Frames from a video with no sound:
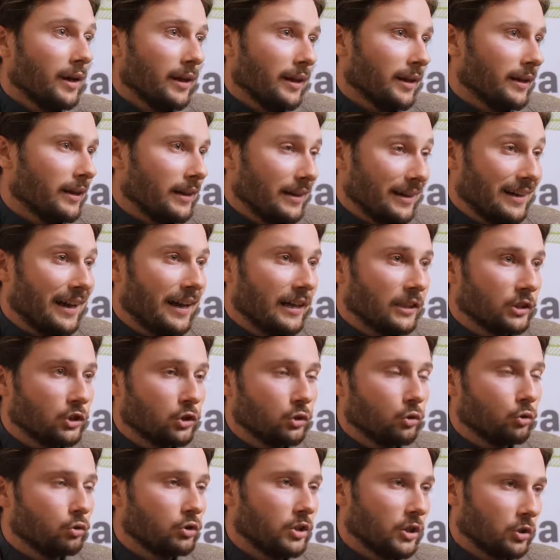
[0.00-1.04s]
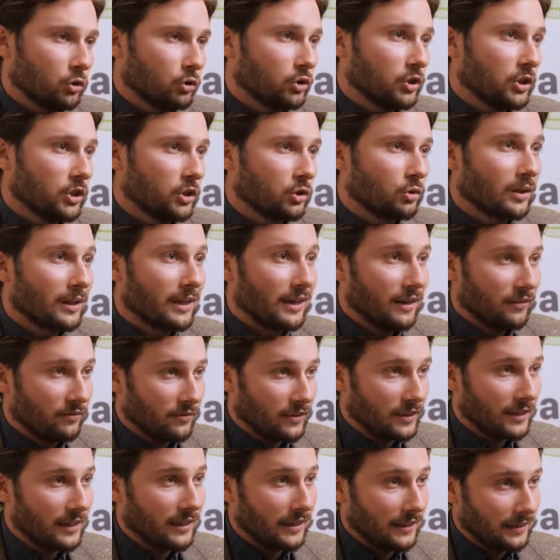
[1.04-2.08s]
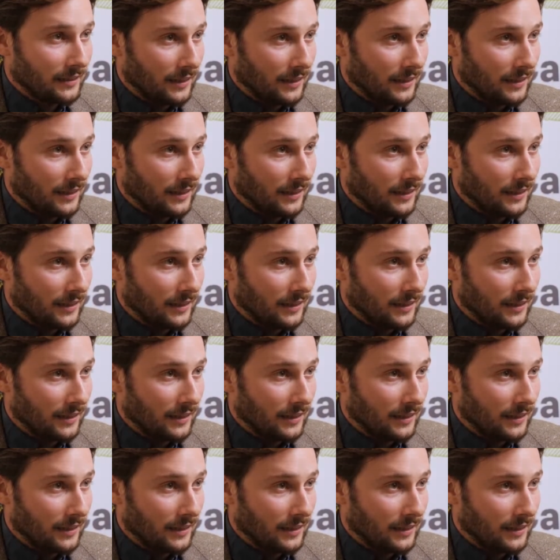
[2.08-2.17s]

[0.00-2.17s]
e che rilancino in un certo senso anche la filiera